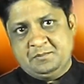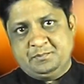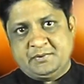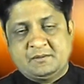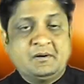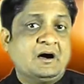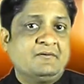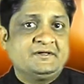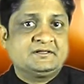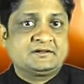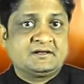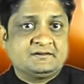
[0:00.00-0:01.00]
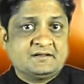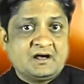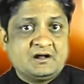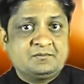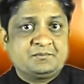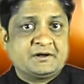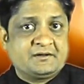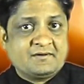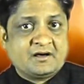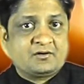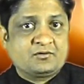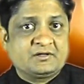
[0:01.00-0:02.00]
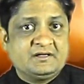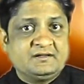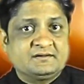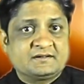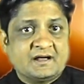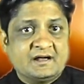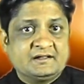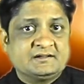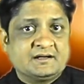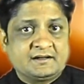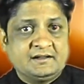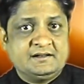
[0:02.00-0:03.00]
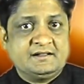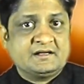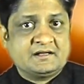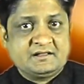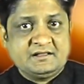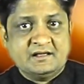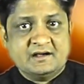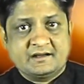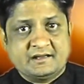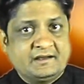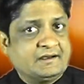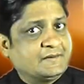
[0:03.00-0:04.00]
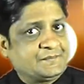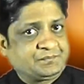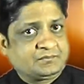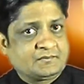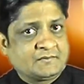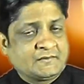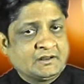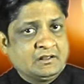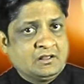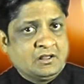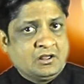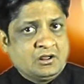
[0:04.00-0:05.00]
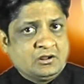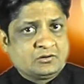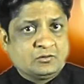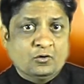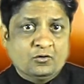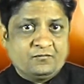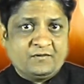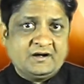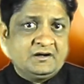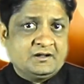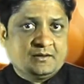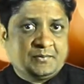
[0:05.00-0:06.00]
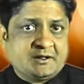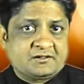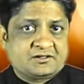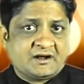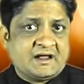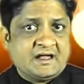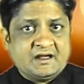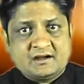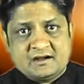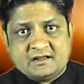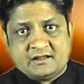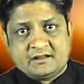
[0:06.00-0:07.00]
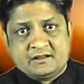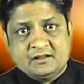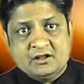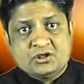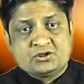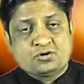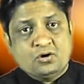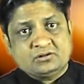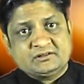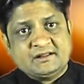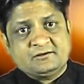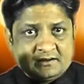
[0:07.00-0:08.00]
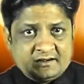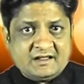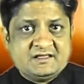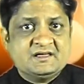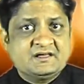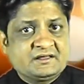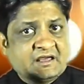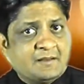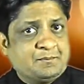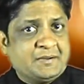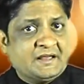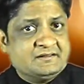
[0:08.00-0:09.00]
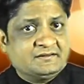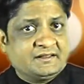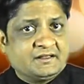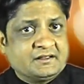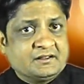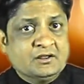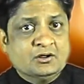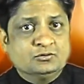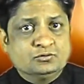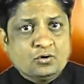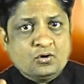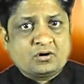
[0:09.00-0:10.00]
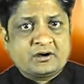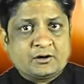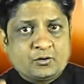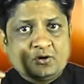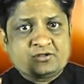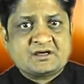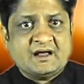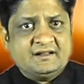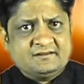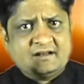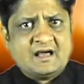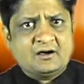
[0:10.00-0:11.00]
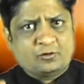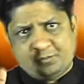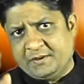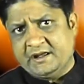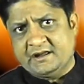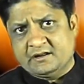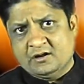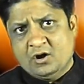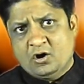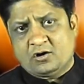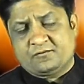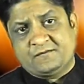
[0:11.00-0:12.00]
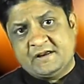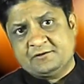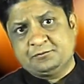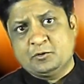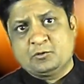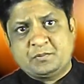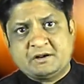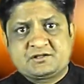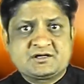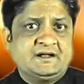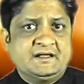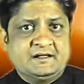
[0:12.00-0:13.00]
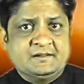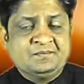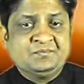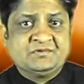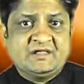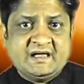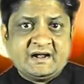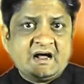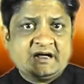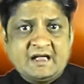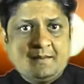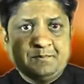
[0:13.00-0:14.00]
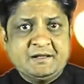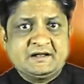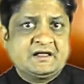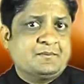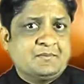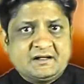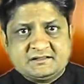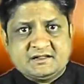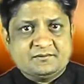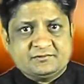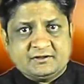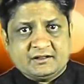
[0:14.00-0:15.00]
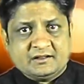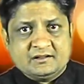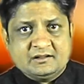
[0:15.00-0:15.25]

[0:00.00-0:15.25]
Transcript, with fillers: प्रभावित किसान परिवारों की सहायता के लिए किया गया गो फंड पर चलाए गए चौंतीस रेजिंग कैंपेन से दो करोड़ चालीस लाख रुपए और फेसबुक पर चले तेरह कैंपेन के माध्यम से